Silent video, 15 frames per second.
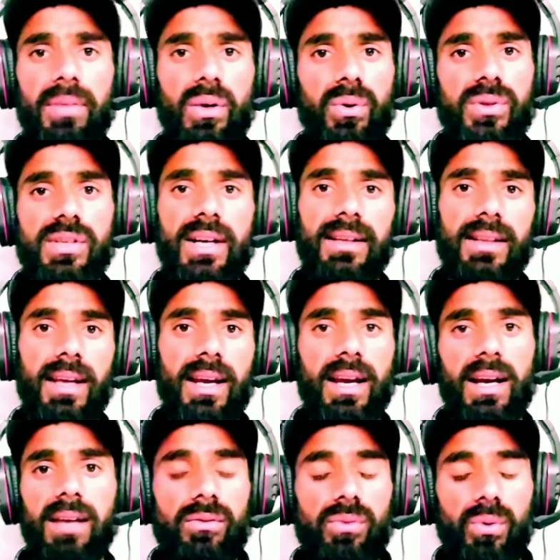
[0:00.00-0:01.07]
भी हो सकते
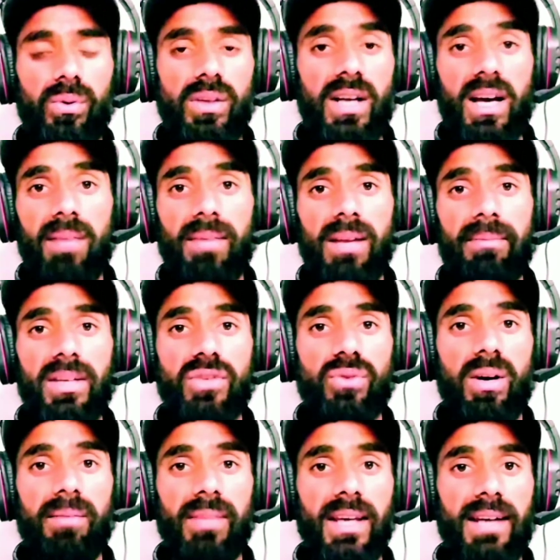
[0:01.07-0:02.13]
हैं तो नॉर्मल में जो
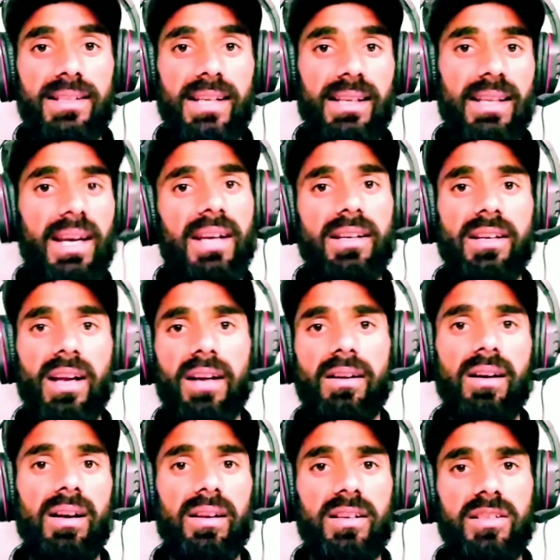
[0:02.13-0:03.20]
हम कह सकते हैं टेन
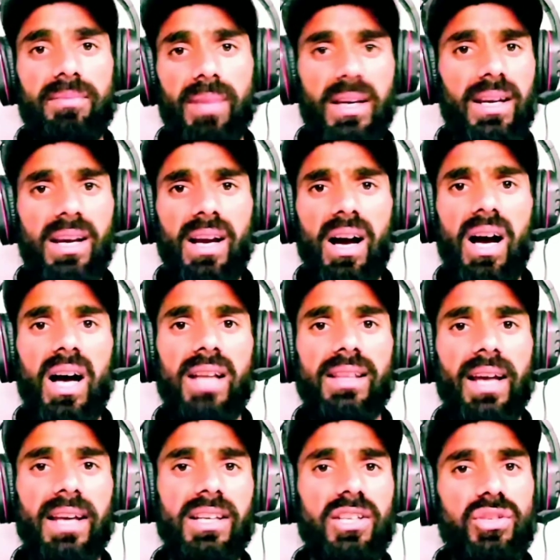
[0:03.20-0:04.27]
डॉलर्स पे ये आता
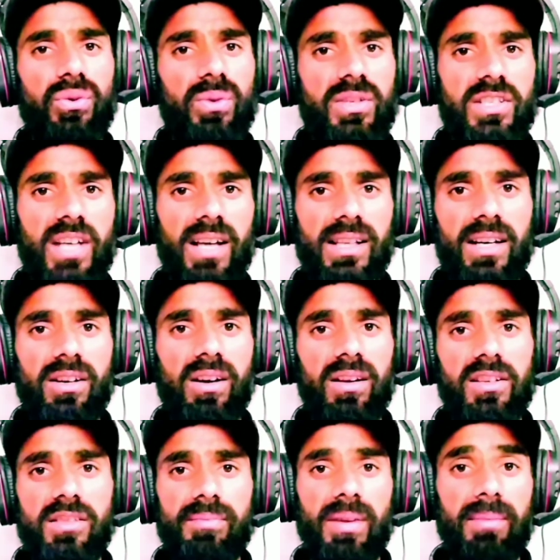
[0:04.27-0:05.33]
है किसी को ज़्यादा
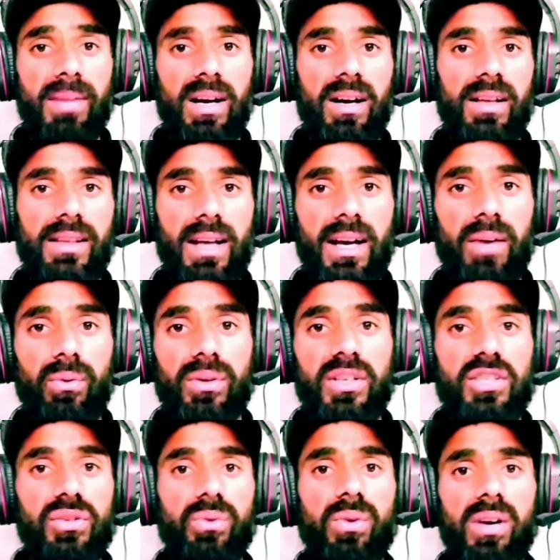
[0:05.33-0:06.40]
डॉलर्स पे भी आता है और
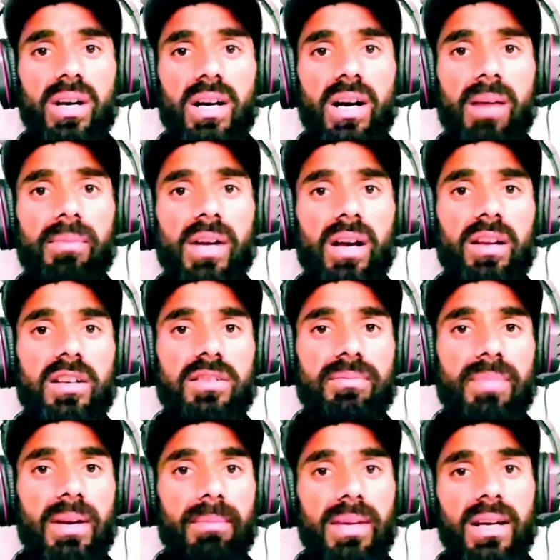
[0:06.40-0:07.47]
किसी को कम डॉलर्स
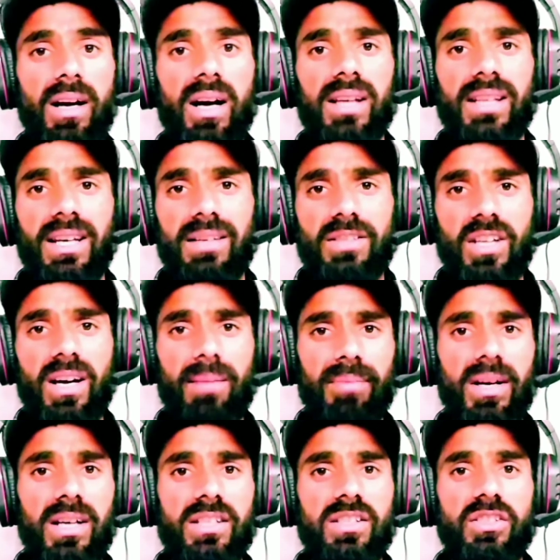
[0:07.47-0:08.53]
पे भी आता है चार
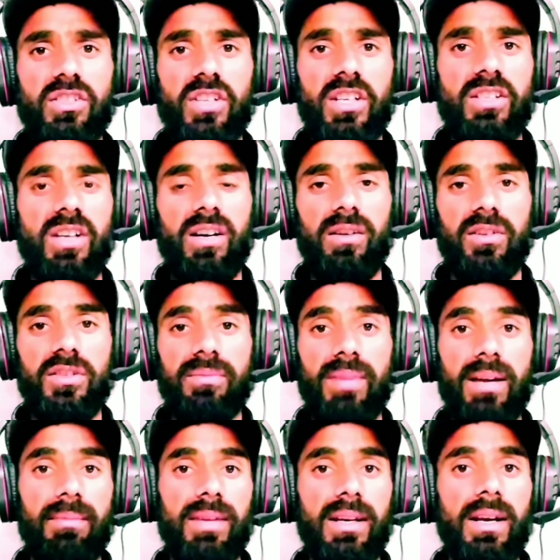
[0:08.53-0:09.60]
पाँच छः डॉलर्स
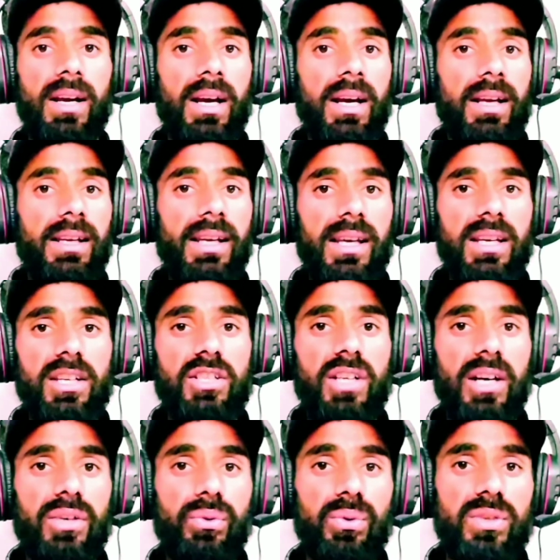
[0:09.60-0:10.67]
पर भी लेकिन इसका
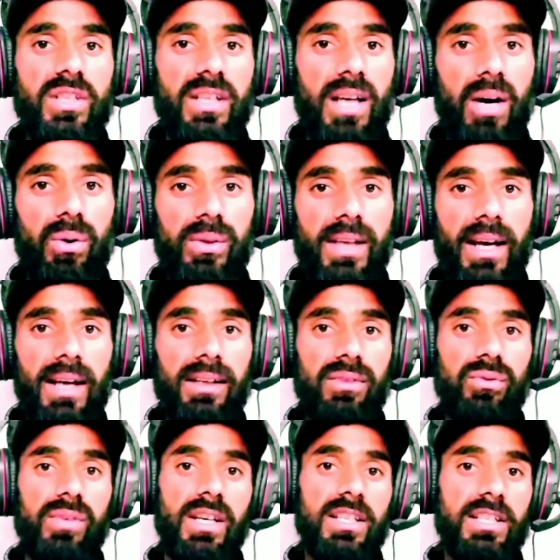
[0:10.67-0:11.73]
यूज़ क्या होता है
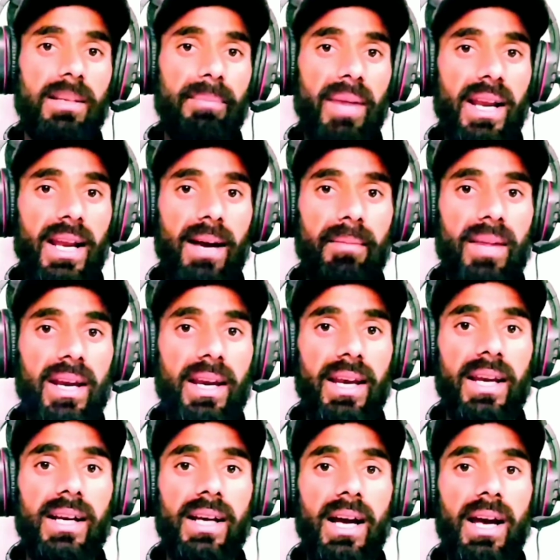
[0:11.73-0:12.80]
इससे पहले हमें
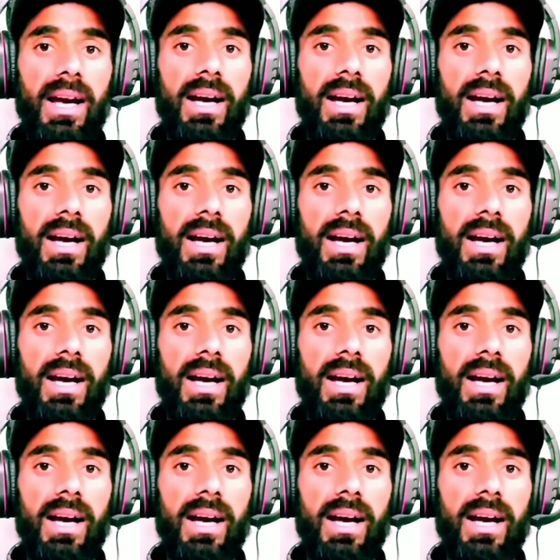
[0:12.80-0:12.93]
एक